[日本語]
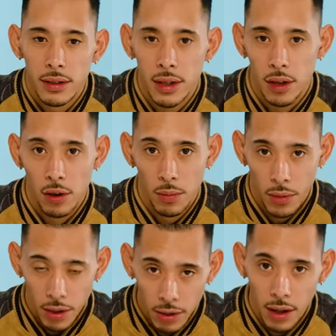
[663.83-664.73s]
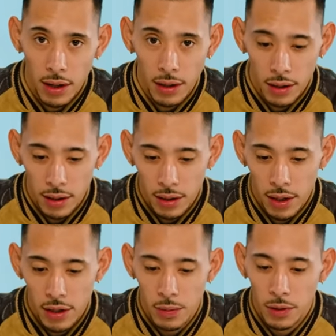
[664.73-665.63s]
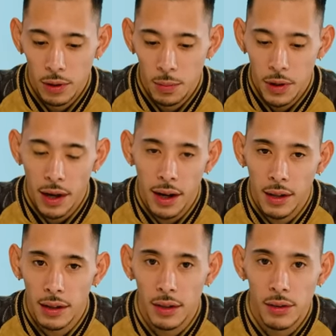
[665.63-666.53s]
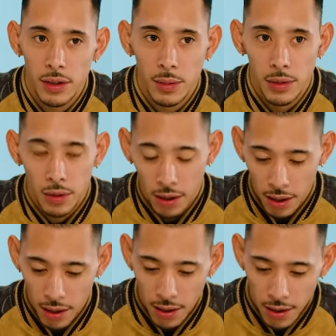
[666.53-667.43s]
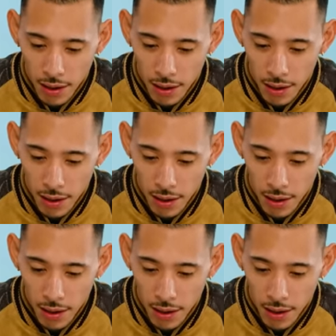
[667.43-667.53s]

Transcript: 先を見るかで自分のプランがあったとしてもそれが